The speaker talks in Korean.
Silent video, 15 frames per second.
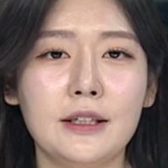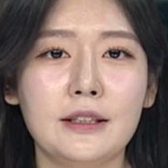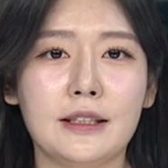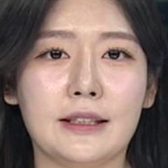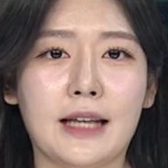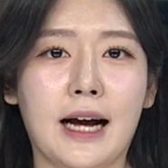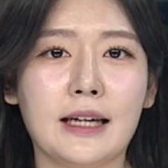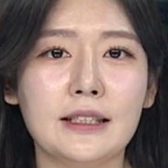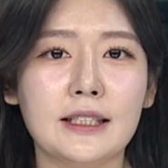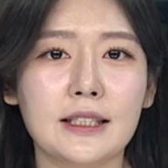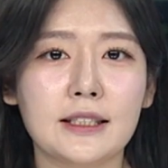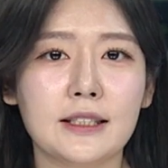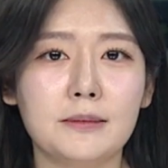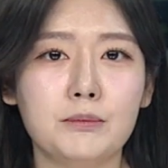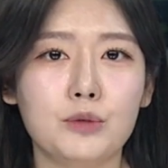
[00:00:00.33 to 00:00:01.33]
네,
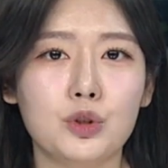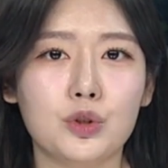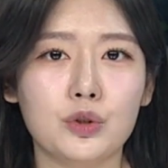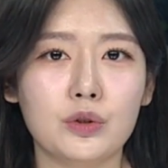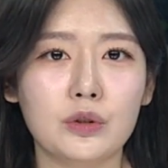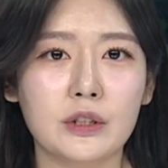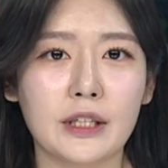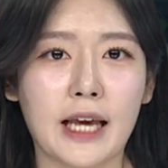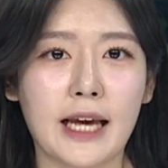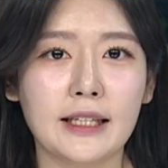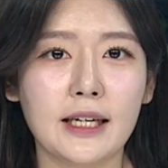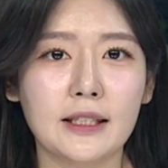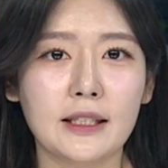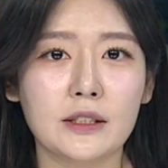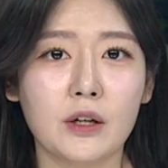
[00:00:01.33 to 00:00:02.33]
당직 근무 중
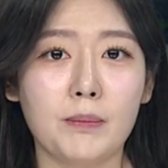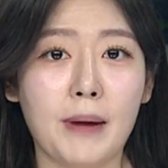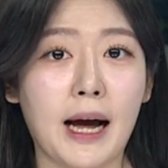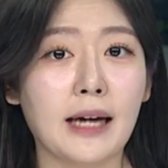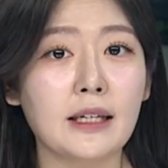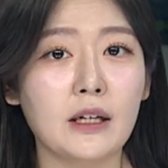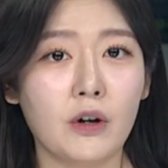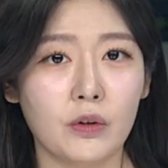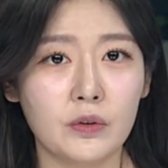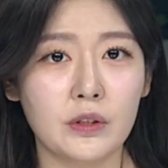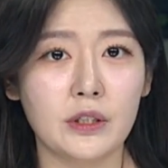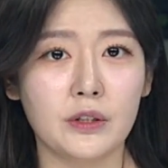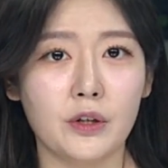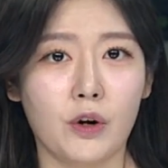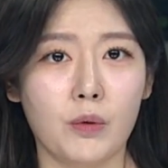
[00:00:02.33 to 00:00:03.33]
계단에서 발을
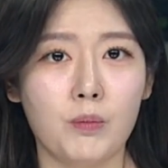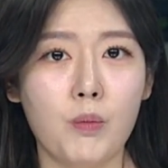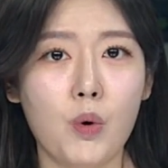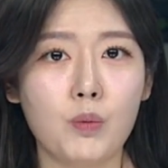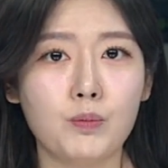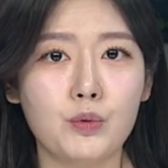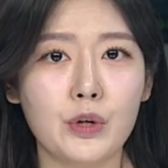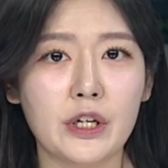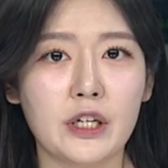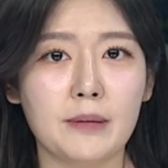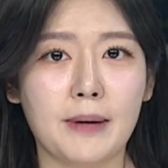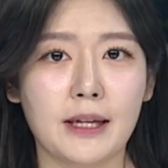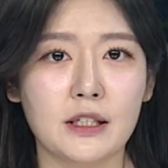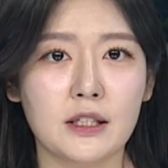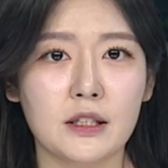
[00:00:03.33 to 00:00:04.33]
헛디뎌 목 부위를
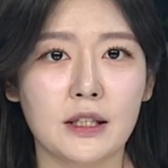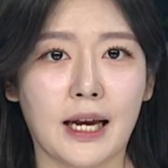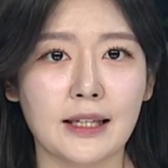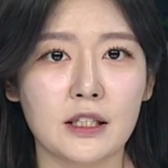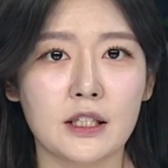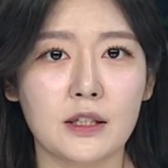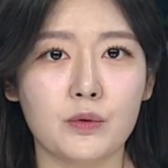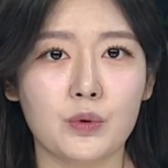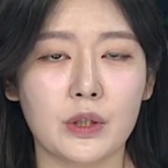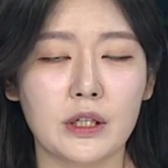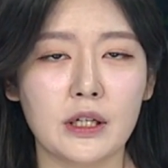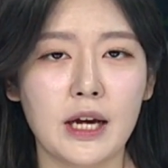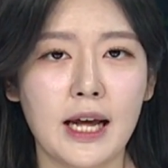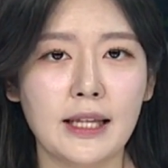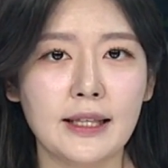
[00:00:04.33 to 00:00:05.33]
다친
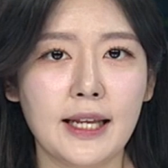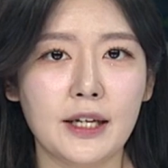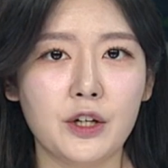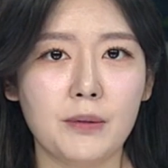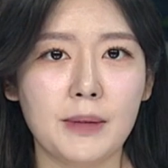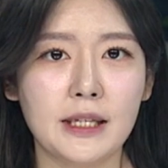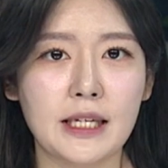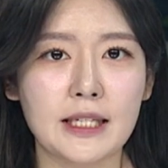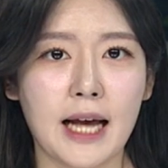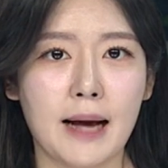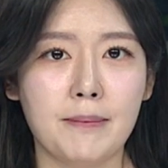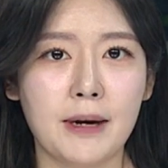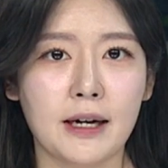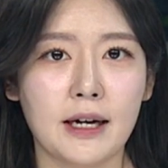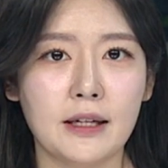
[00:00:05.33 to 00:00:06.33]
뒤 한 달여 만에
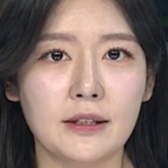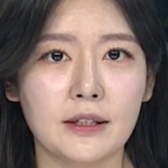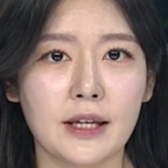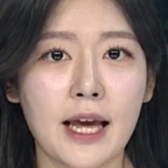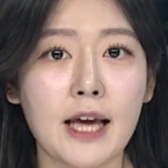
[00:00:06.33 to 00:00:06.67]
사망한